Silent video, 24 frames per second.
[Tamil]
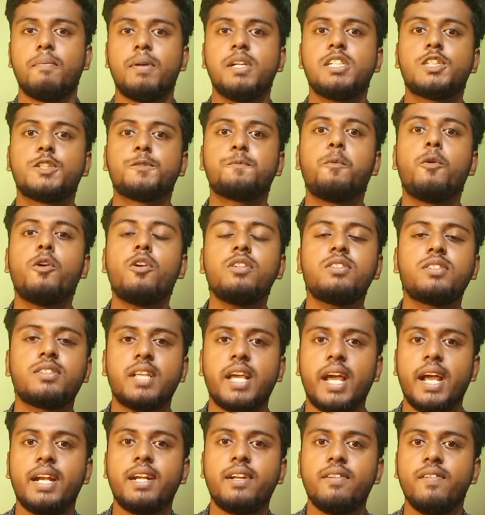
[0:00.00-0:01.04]
பட்
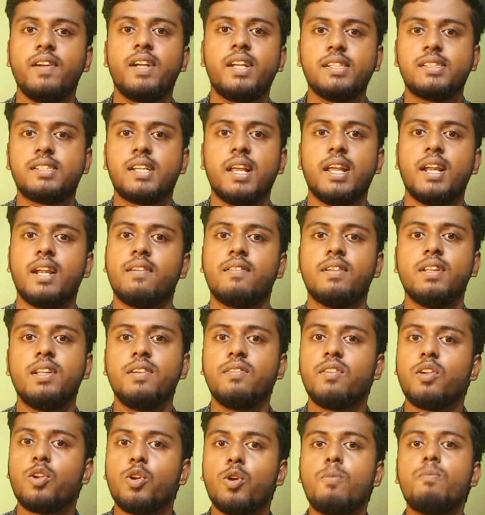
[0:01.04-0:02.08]
ஸ்போர்ட்ஸ் ஆக்டிவிட்டீஸில் எல்லாம்
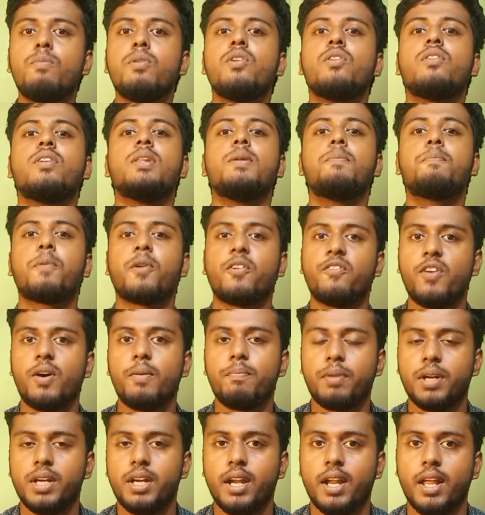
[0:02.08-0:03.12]
வந்து இவர் ரொம்பவே வந்து
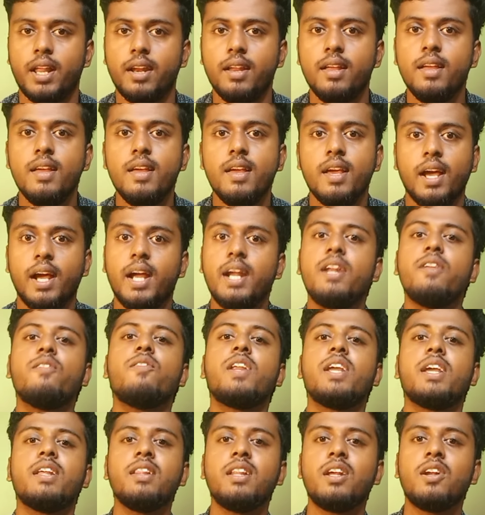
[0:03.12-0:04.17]
பர்ஃபார்ம் பண்ணுறாரு அண்ட்
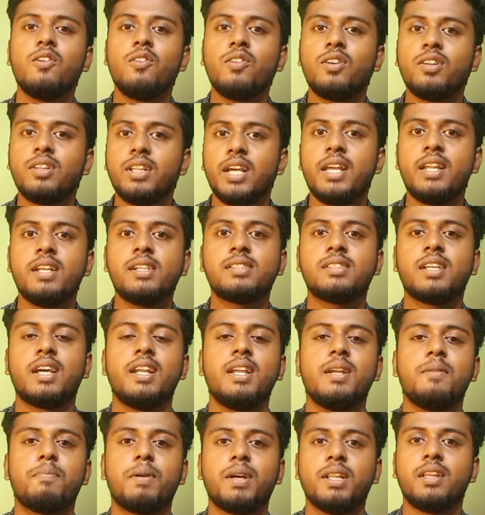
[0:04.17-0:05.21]
இவர் எந்த அளவுக்கு
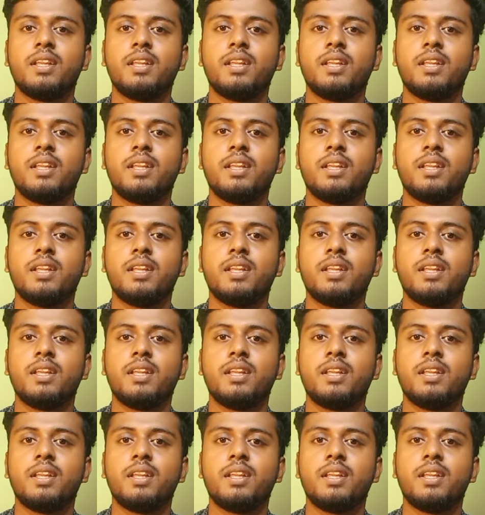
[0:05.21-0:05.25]
தைரியசாலின்னு